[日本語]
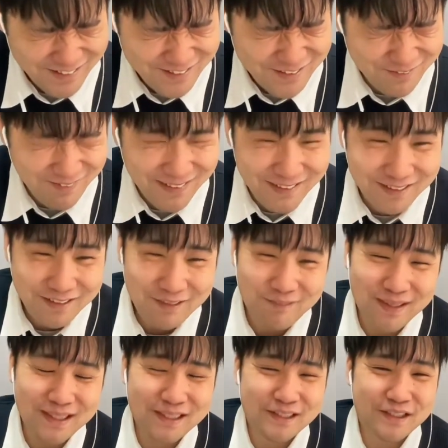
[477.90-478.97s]
ちょ、待って、
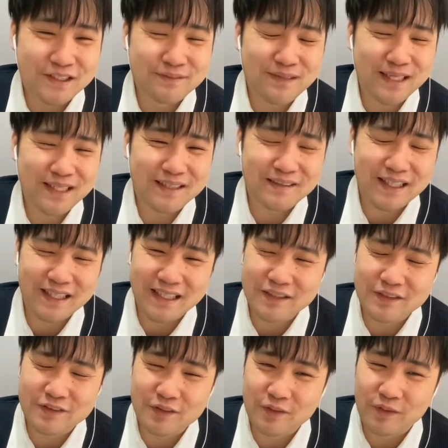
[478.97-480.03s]
待って、椿はね、
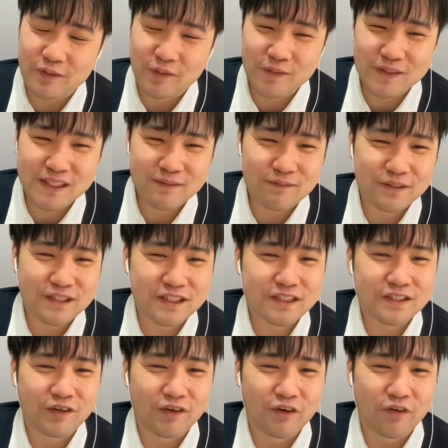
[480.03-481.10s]
どうしても欲しいんで
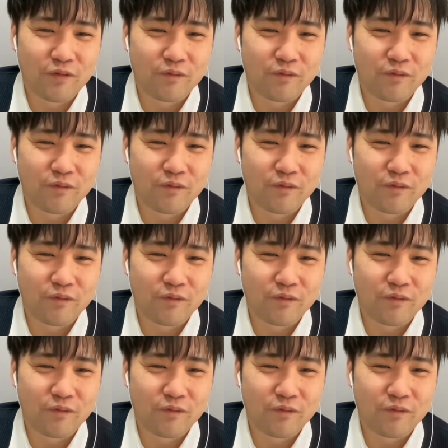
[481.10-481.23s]
すよ。